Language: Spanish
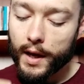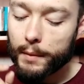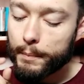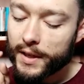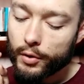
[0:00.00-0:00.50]

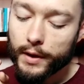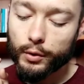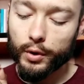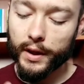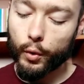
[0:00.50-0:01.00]
El peso de
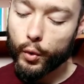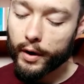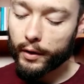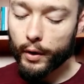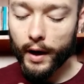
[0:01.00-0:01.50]
tu
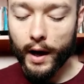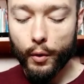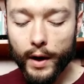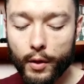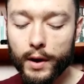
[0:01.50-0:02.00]
recuerdo
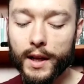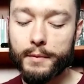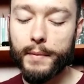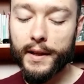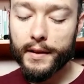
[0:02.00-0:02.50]
enjaulado en
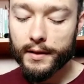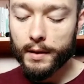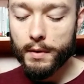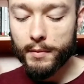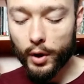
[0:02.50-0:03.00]
las
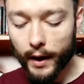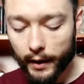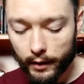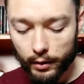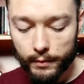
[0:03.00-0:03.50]
paredes de mi
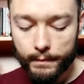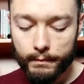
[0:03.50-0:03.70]
miocardio